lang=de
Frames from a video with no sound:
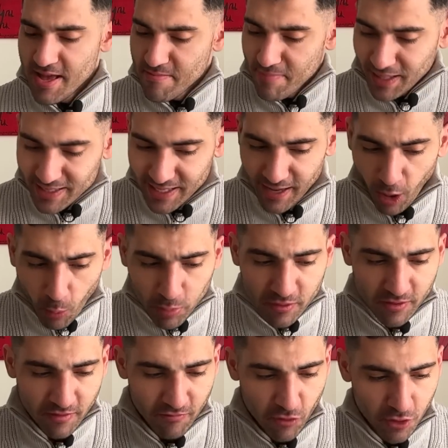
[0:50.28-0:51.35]
Man
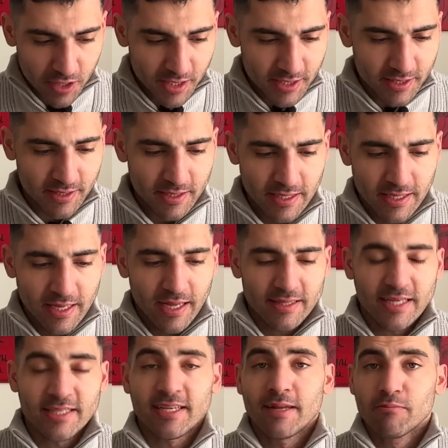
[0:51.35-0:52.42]
glaubt wirklich,
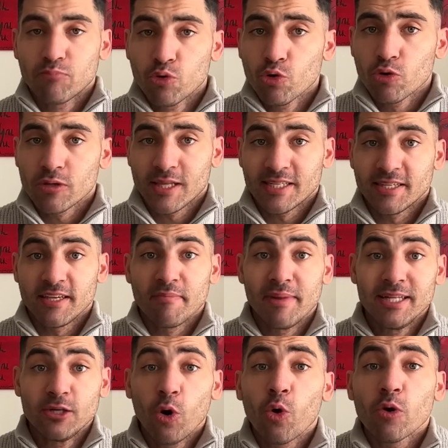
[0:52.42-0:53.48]
dass ein Buch, das sich
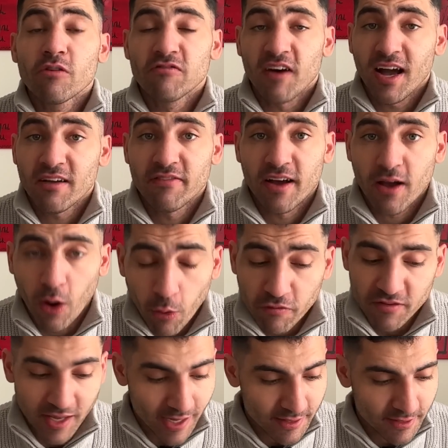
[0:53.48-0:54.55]
millionenfach
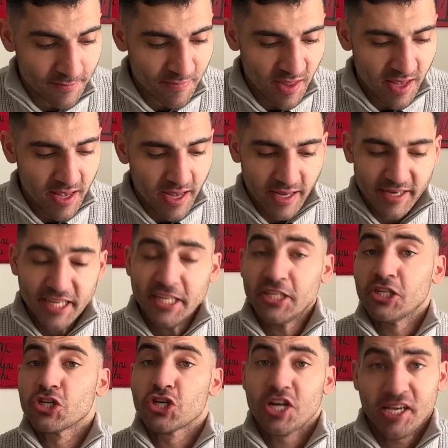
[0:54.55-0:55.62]
verkauft hat, nicht
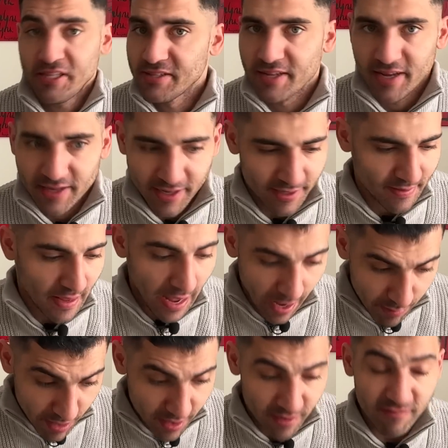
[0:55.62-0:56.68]
schlecht sein kann.
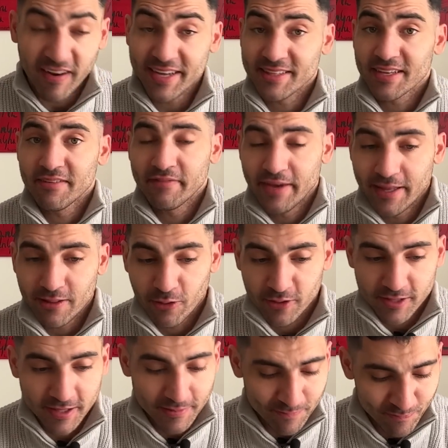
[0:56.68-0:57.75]
Aber weit gefehlt,
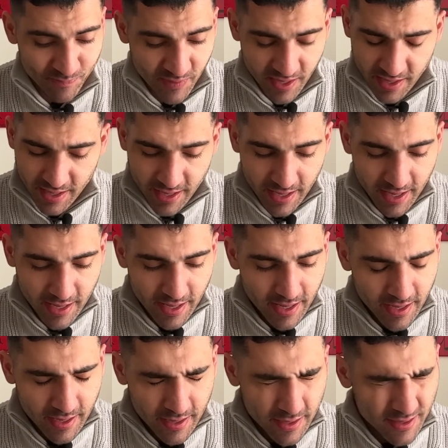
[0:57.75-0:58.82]
Leute,
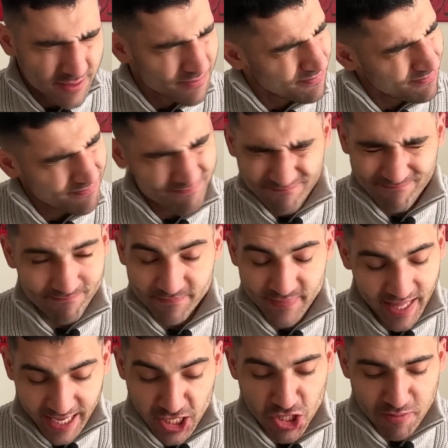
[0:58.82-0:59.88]
mm,
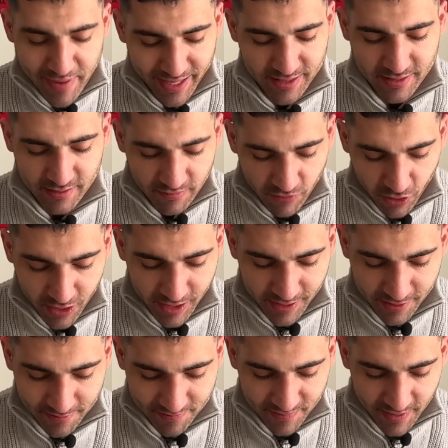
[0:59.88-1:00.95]
es schmerzt
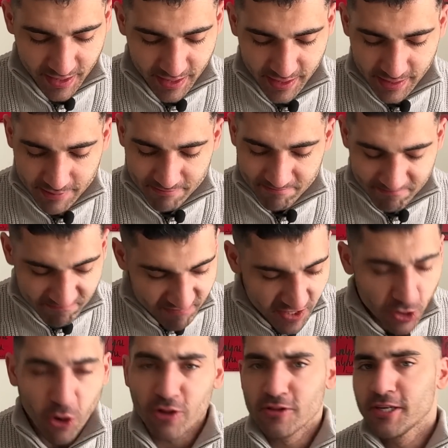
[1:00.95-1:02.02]
wirklich. Wie
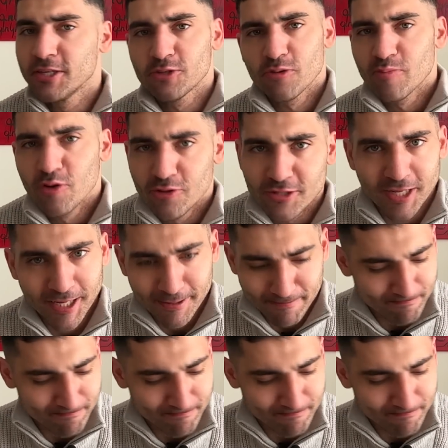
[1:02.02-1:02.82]
konnte ich so blöd sein?